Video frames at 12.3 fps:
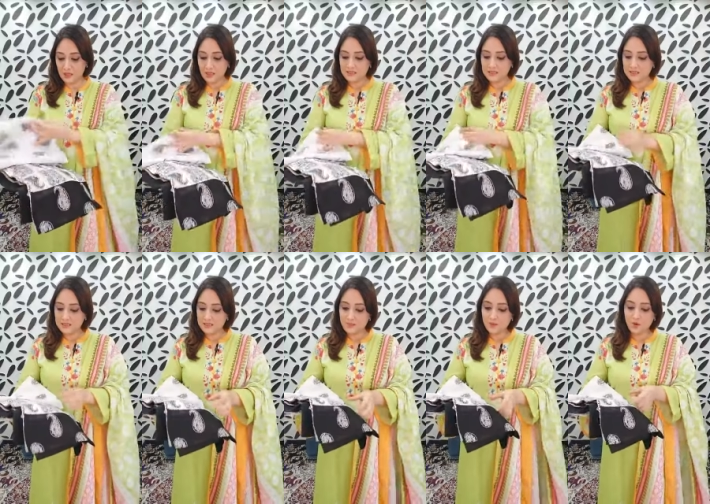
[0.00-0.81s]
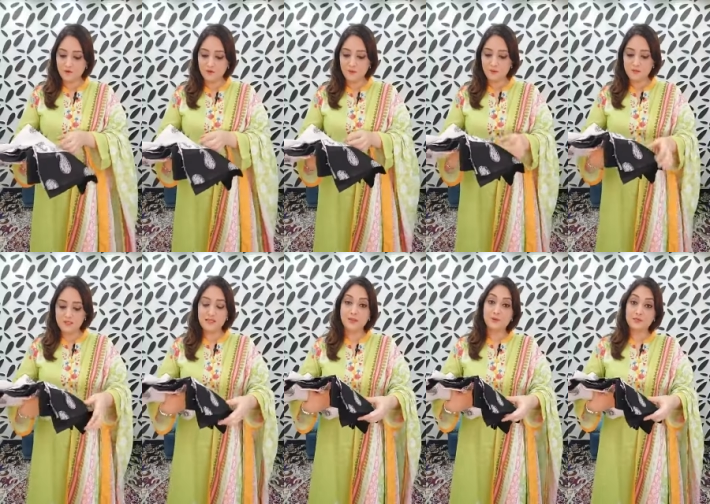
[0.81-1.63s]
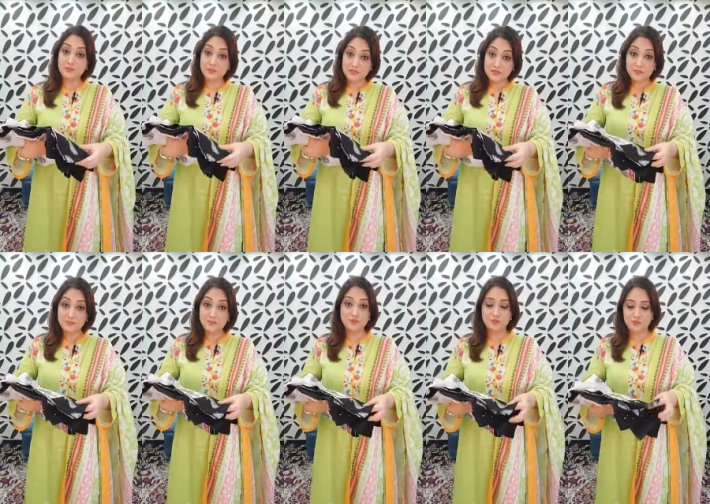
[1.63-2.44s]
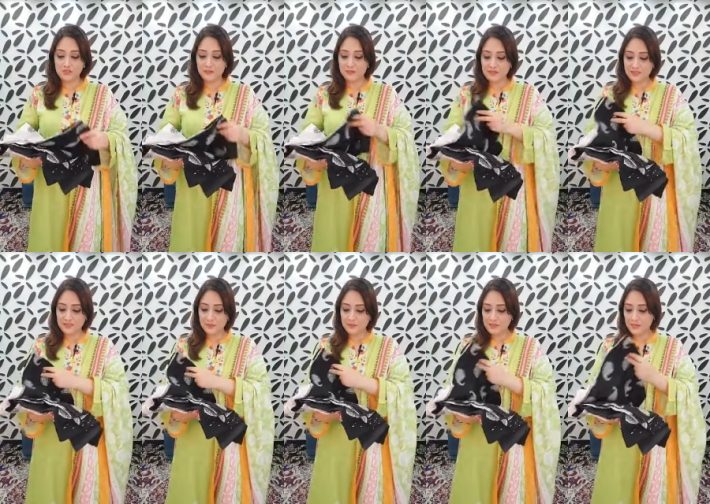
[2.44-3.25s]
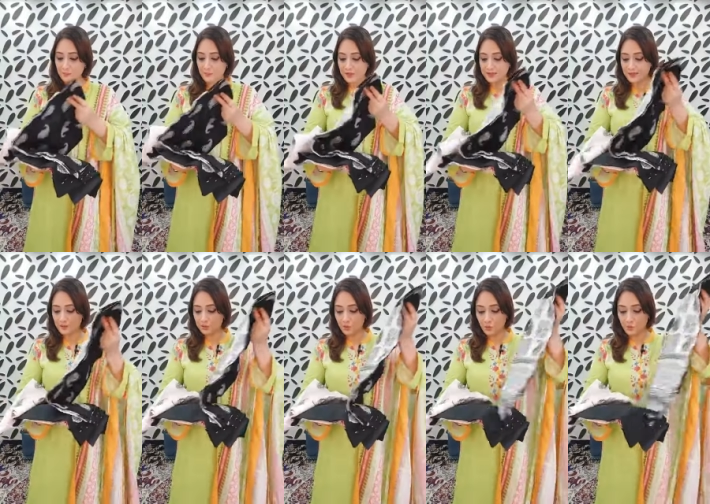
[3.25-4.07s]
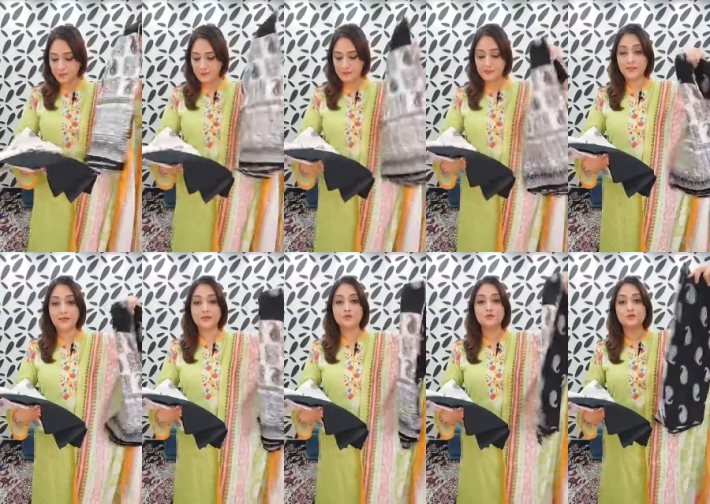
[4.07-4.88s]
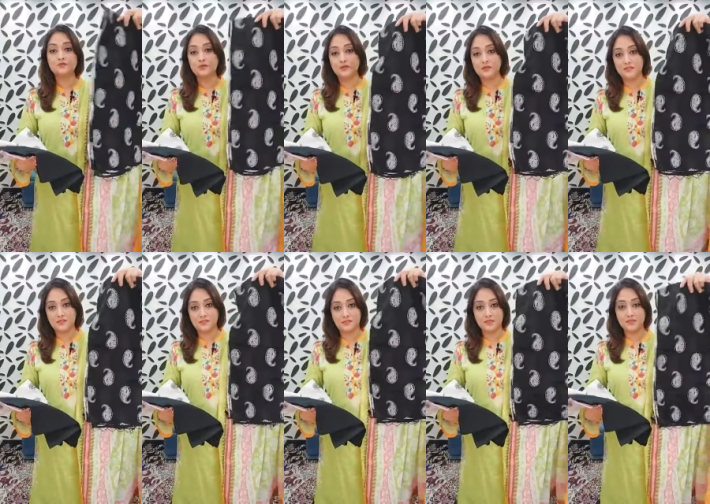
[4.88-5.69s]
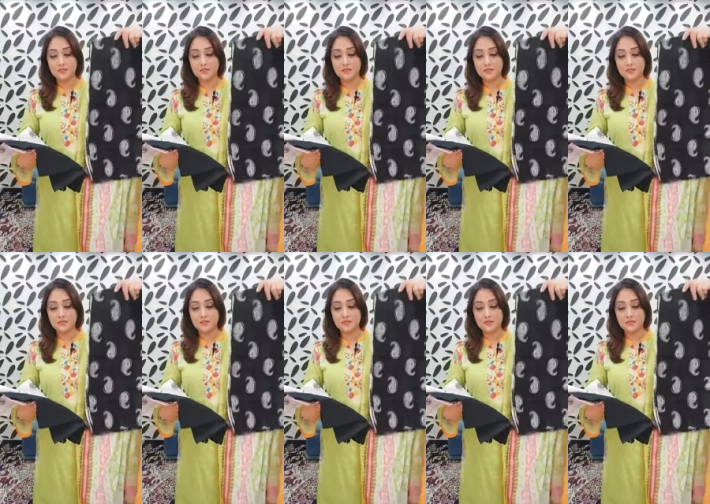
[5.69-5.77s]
আর যাদেরটা আমরা কনফার্ম করেছি আবার আমরা ডিস্ট্রিবিউশন করেছি বাট যেটা হয়েছে আপু এটা দোপাট্টাটা একটু ডিফারেন্ট আসছে